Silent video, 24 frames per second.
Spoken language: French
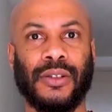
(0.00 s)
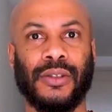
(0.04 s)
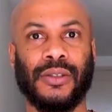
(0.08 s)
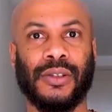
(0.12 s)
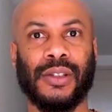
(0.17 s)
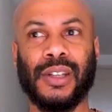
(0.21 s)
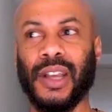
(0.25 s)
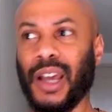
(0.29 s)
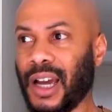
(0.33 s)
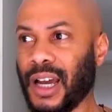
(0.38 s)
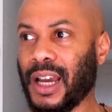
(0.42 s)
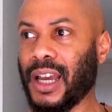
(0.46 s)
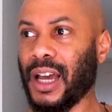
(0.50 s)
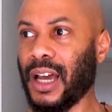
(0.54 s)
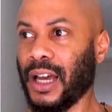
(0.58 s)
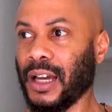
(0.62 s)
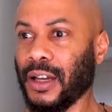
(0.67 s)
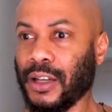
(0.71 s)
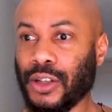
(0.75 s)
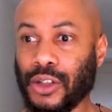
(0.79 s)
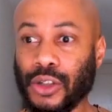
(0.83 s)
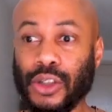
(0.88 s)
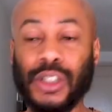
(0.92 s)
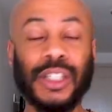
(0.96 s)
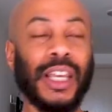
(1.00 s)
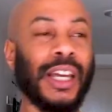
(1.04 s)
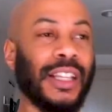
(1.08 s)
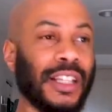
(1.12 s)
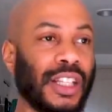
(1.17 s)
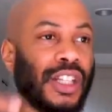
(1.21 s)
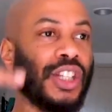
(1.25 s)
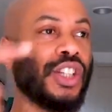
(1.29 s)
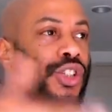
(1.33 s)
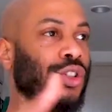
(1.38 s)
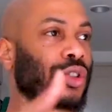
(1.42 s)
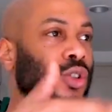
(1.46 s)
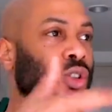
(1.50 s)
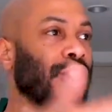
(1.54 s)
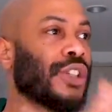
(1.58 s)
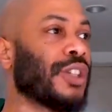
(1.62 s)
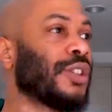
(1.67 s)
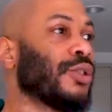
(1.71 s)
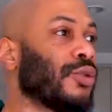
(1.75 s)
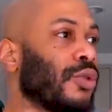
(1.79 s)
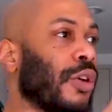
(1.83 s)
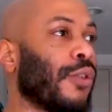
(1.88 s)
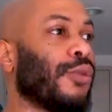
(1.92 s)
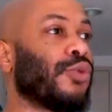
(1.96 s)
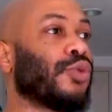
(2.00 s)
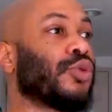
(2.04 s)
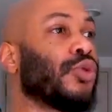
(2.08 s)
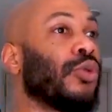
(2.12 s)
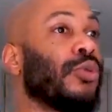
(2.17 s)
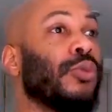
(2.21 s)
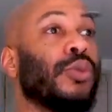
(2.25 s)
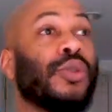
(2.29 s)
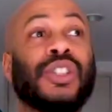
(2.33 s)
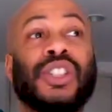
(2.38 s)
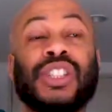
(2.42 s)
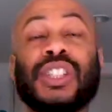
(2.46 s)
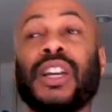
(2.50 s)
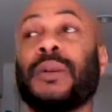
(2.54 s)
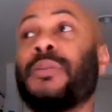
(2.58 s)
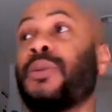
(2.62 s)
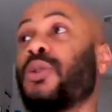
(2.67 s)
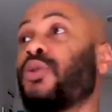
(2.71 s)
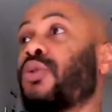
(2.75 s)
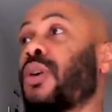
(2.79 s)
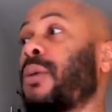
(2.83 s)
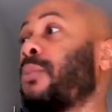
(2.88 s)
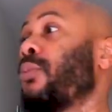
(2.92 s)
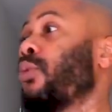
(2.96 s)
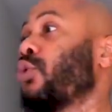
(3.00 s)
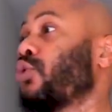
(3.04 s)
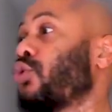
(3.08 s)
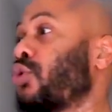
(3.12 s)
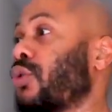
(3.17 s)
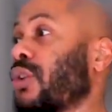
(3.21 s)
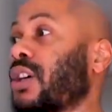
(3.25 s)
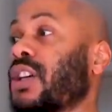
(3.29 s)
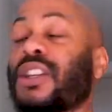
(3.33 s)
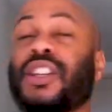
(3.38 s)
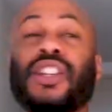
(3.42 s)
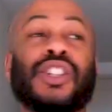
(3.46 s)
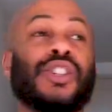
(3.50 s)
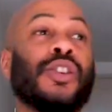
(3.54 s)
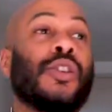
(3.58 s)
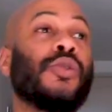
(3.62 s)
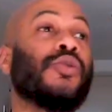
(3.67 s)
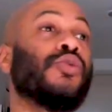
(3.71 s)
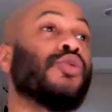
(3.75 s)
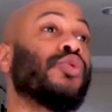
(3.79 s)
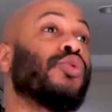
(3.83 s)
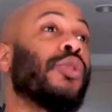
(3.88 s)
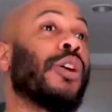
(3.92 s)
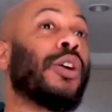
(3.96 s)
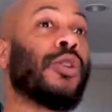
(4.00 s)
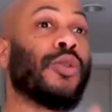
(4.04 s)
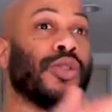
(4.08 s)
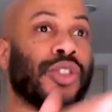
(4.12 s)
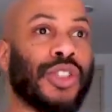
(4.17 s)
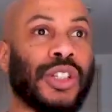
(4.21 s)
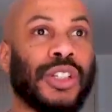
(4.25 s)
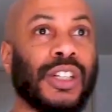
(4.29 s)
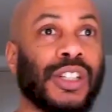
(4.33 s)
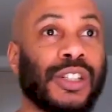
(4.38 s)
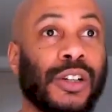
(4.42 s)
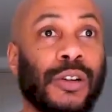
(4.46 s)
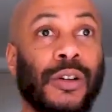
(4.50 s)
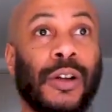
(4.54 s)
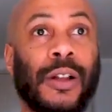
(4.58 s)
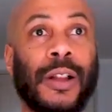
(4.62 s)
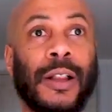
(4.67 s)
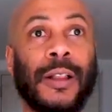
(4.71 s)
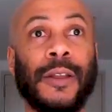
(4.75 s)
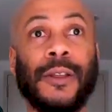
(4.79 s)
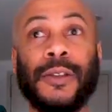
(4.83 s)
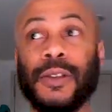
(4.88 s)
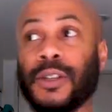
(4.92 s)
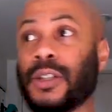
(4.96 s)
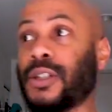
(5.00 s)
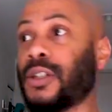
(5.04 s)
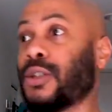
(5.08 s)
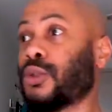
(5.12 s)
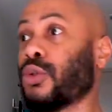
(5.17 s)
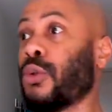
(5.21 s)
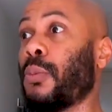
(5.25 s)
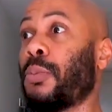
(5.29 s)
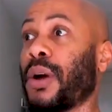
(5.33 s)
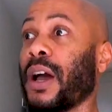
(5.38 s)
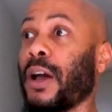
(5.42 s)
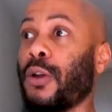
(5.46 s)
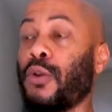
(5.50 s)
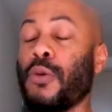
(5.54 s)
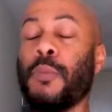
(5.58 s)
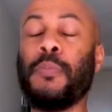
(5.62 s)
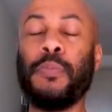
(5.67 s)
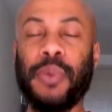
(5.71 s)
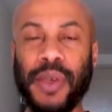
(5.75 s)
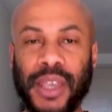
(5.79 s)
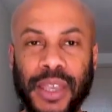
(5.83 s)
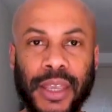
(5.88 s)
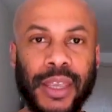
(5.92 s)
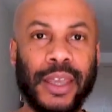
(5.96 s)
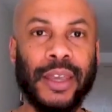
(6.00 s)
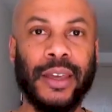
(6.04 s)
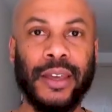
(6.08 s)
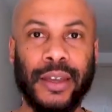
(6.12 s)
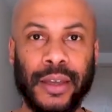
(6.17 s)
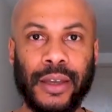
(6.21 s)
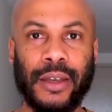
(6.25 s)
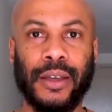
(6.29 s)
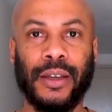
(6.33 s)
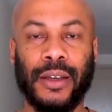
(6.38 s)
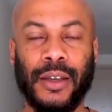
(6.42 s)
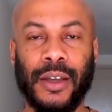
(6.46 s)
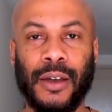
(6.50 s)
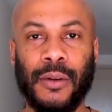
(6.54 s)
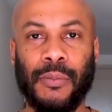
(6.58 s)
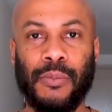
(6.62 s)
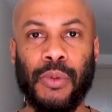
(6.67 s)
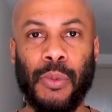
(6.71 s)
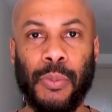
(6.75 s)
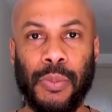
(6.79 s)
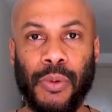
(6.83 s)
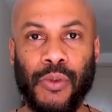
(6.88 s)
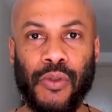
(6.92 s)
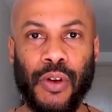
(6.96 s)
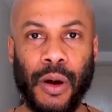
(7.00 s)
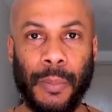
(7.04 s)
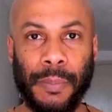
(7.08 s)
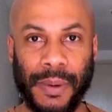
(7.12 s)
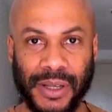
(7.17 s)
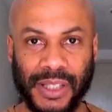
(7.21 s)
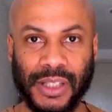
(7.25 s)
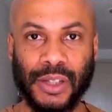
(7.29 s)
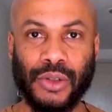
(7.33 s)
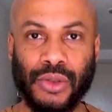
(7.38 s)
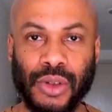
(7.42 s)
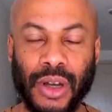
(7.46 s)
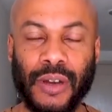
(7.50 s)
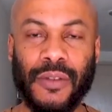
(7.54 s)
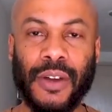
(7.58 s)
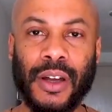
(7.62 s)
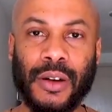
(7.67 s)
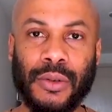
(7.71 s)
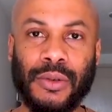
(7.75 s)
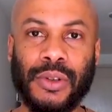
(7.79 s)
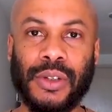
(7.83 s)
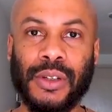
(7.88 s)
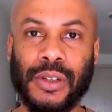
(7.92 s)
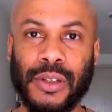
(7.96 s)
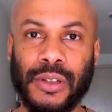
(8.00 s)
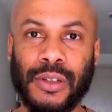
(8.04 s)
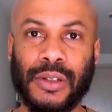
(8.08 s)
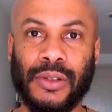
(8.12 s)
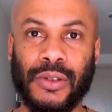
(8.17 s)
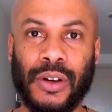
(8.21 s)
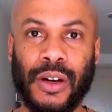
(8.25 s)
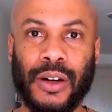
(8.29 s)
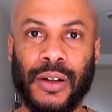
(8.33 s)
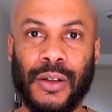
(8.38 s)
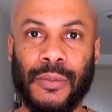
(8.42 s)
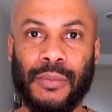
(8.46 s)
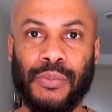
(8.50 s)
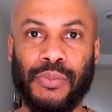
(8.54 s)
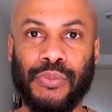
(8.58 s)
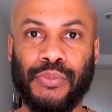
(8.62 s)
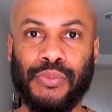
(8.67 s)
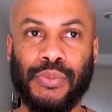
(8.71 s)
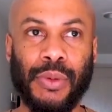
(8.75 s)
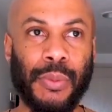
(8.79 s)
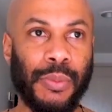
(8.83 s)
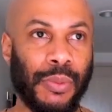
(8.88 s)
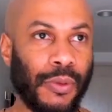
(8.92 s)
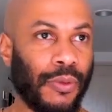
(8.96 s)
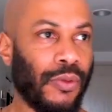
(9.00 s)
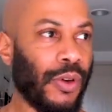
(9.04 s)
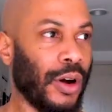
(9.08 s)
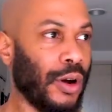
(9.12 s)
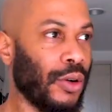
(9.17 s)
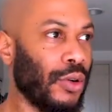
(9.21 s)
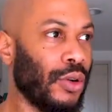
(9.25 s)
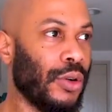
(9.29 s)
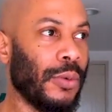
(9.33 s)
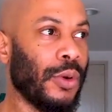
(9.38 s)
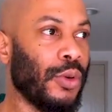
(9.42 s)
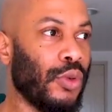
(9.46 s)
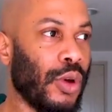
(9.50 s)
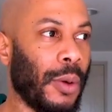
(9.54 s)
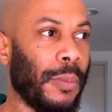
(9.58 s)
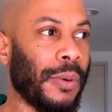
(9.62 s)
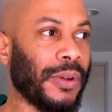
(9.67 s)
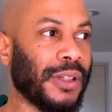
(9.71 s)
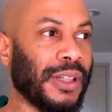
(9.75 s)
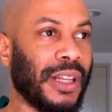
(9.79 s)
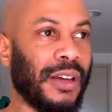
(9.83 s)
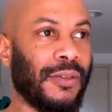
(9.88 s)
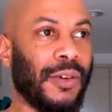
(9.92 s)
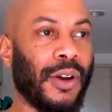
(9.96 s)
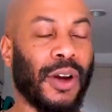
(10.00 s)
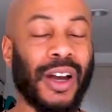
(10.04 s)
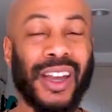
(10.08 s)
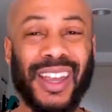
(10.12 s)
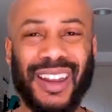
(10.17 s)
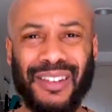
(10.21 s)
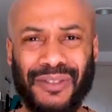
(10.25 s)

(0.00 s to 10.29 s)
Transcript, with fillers: C'est un gars qu'il y a des gens qui doivent sûrement, si jamais il doit mentorer des gens ou doit coacher des gens, qui sont prêts à le payer pour pouvoir passer du temps avec lui, tu vois, pour pouvoir lui apporter de la valeur.